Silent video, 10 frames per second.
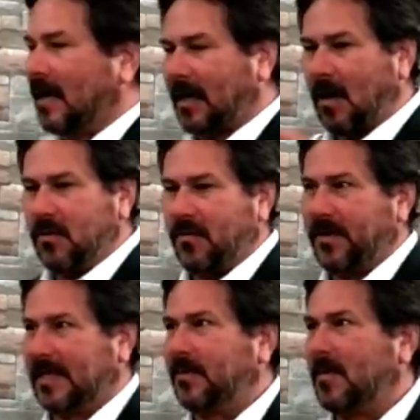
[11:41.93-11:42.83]
quand on a
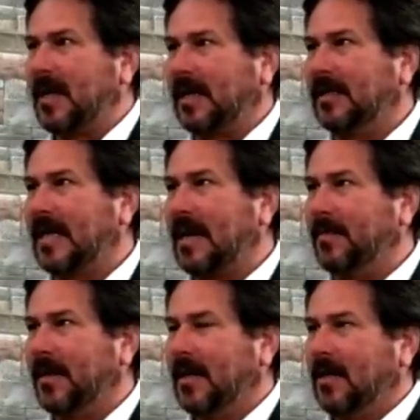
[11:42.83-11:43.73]
fait cette première étape,
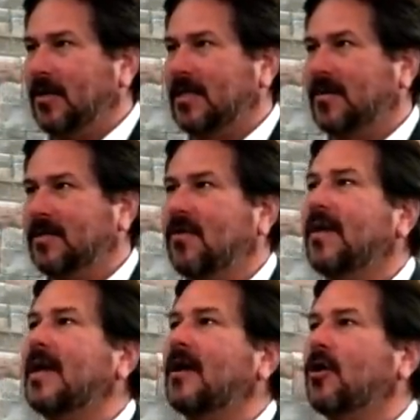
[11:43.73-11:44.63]
le Seigneur va dire, on
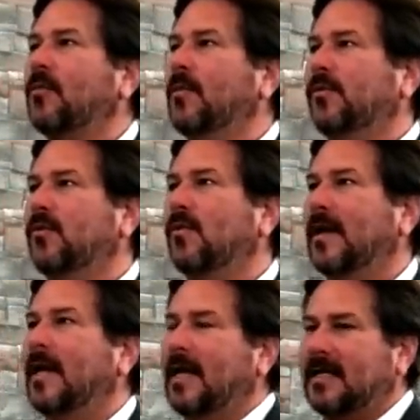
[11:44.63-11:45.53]
va aller encore un peu plus
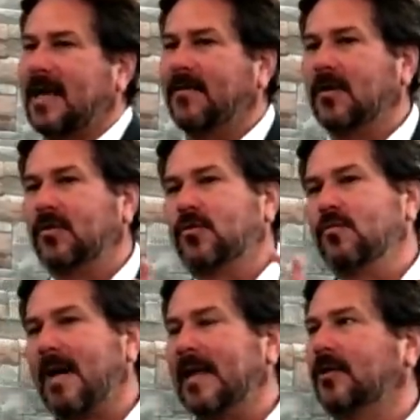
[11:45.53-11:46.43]
loin. Et ça va du
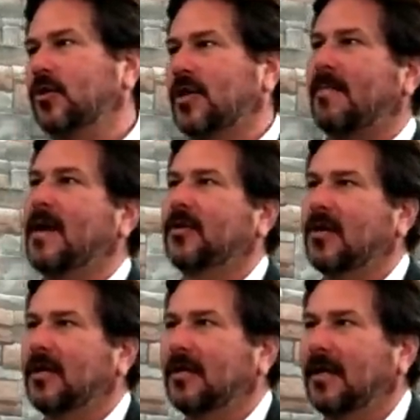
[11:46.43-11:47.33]
mal que
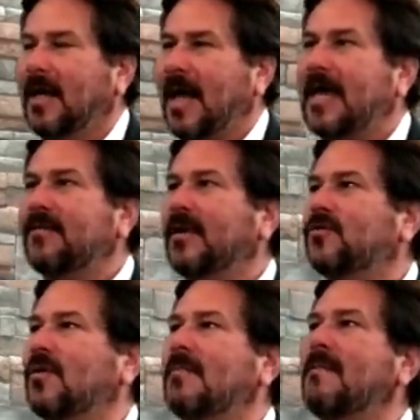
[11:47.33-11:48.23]
j'abandonne à
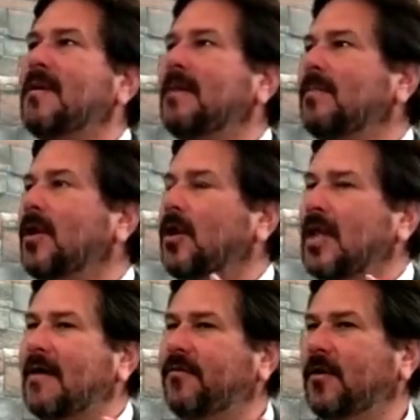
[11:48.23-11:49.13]
éventuellement même
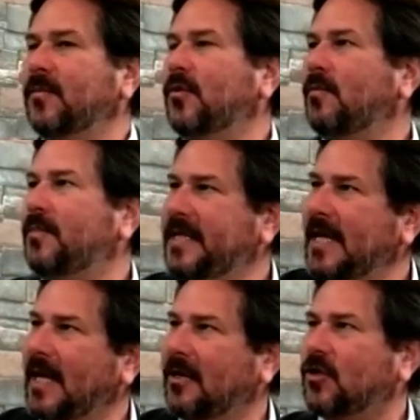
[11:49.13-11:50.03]
la forme de
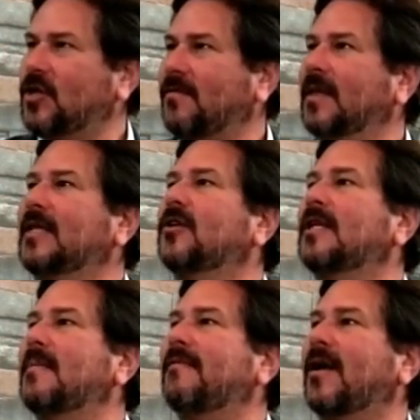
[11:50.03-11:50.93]
bien que j'avais qui
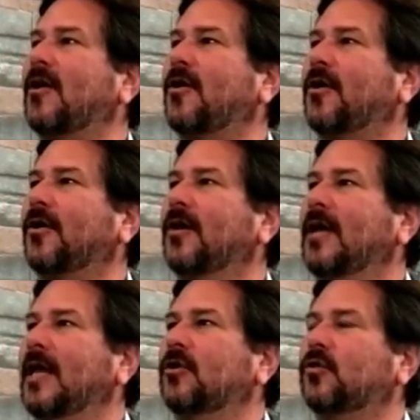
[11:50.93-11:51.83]
donnait ma valeur.
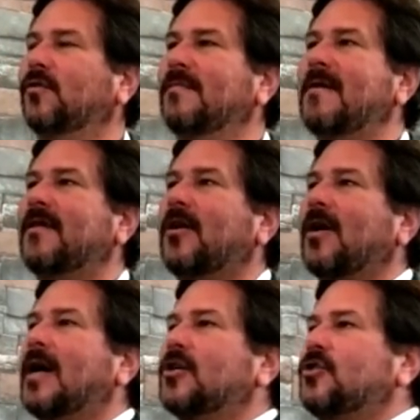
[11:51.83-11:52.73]
Et de hmm. trouver ma
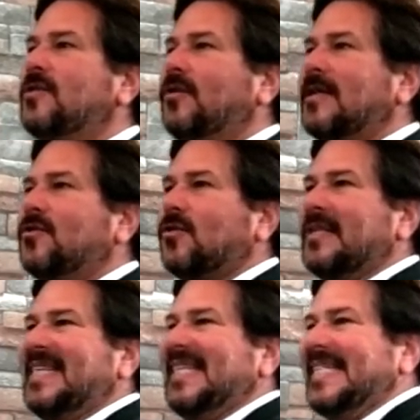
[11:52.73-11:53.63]
valeur en Jésus-Christ sur
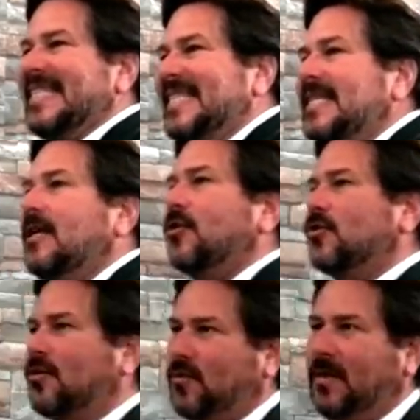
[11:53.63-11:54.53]
ce qu'il dit que
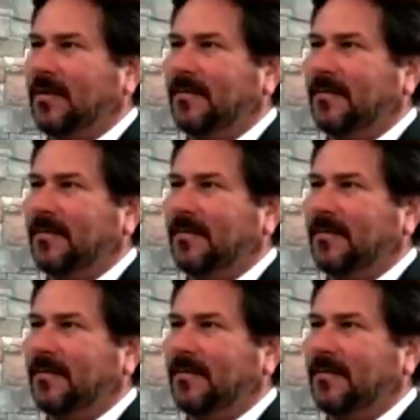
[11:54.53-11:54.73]
je suis.